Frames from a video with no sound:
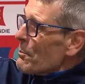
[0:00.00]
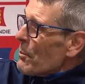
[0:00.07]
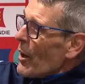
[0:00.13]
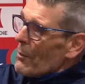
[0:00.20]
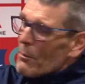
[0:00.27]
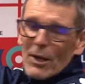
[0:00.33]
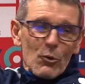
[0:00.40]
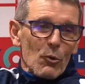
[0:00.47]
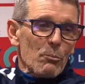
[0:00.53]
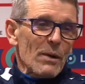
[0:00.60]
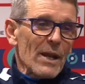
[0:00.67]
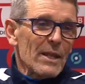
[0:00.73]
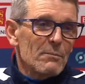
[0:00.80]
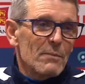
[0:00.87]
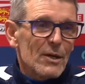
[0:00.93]
il prend le ballon
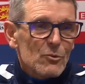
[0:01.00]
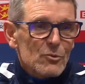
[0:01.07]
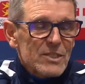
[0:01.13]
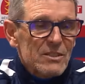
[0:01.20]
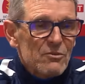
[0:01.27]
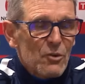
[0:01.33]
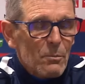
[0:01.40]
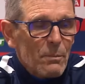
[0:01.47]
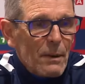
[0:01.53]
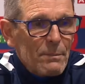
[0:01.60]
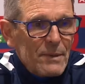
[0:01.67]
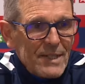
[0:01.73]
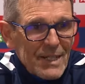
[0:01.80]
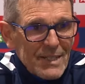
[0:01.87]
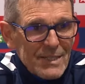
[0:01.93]
de main, on siffle pas
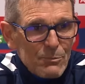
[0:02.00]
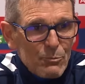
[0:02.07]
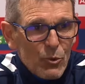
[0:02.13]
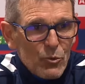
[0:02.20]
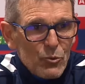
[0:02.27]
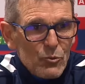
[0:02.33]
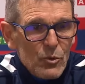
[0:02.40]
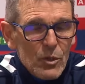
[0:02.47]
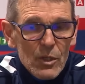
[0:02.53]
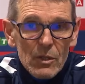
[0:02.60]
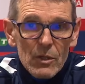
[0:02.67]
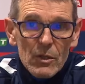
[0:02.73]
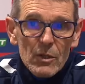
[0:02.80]
penalty pour nous.